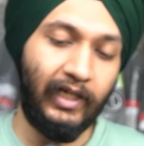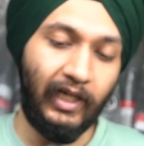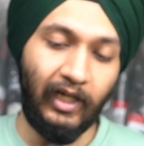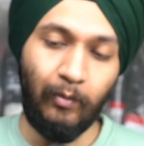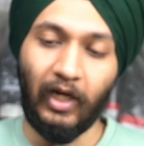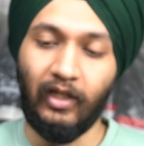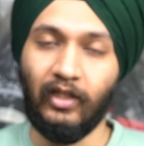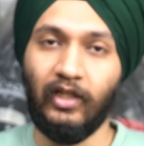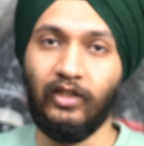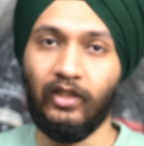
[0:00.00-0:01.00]
डिटेलिंग में
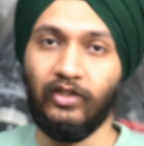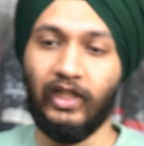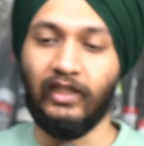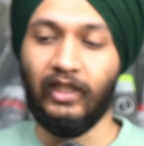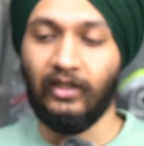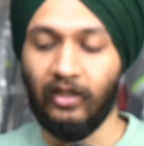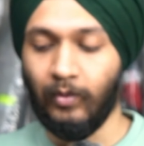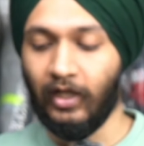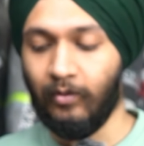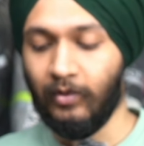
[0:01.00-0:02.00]
आते हैं इसके शेल साइज़ के
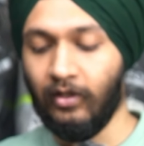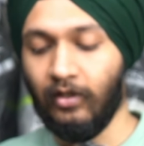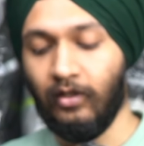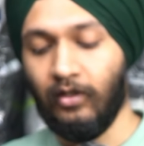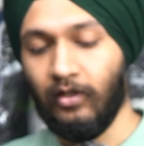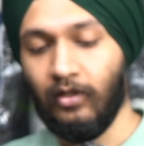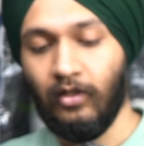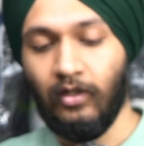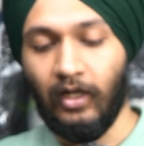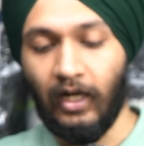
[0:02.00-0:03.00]
बारे में
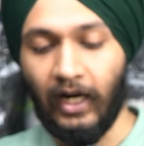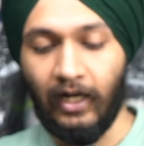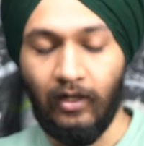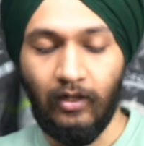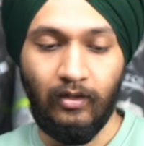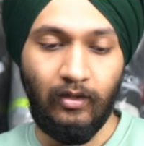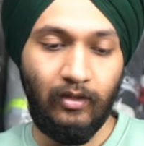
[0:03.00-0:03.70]
एंड